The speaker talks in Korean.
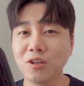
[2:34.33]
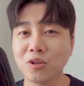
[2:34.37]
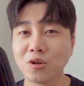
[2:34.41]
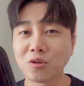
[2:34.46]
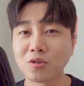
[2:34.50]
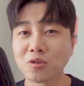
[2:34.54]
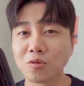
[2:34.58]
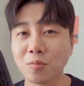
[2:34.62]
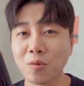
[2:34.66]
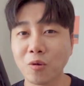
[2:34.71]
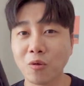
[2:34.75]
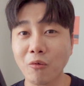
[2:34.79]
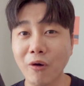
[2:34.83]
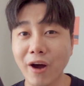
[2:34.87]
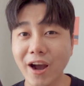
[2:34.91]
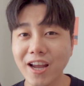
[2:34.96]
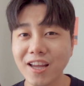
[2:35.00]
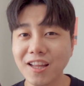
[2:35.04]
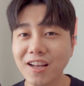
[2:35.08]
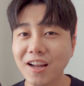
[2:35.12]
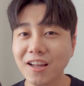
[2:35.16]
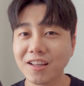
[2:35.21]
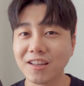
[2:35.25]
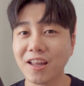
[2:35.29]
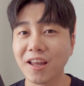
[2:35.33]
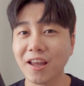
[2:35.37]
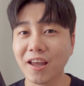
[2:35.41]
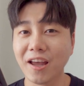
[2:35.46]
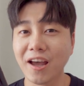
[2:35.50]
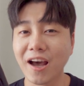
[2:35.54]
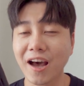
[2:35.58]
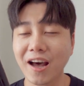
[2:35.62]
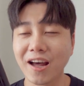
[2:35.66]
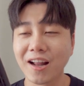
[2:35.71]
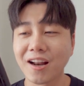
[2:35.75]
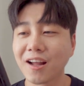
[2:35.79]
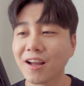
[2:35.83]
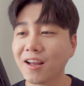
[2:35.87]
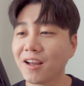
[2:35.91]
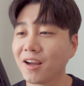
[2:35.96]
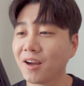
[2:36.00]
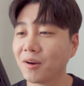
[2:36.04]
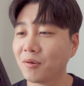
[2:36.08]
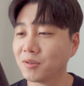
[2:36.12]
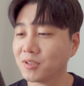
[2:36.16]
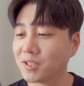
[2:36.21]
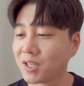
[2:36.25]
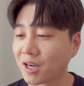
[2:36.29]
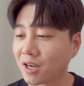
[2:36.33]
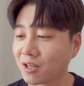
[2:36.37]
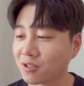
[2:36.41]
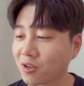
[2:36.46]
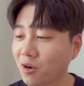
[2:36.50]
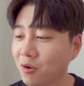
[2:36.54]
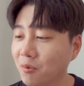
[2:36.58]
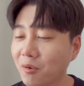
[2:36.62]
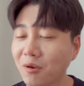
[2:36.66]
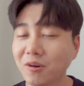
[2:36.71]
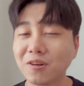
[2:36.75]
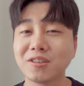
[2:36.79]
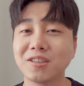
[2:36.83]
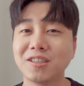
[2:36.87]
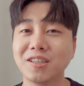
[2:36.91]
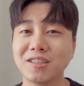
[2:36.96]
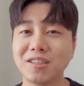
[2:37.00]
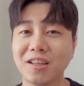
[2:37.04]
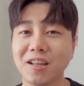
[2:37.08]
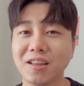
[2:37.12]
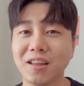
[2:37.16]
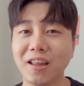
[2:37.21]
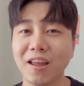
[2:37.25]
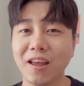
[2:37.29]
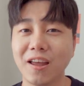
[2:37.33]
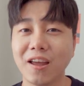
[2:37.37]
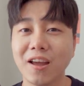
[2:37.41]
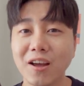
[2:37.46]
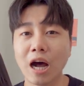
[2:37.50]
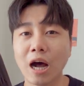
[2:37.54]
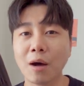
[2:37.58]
이것도 뭐 와인에 대해 알아야 제가 설명을 드릴 텐데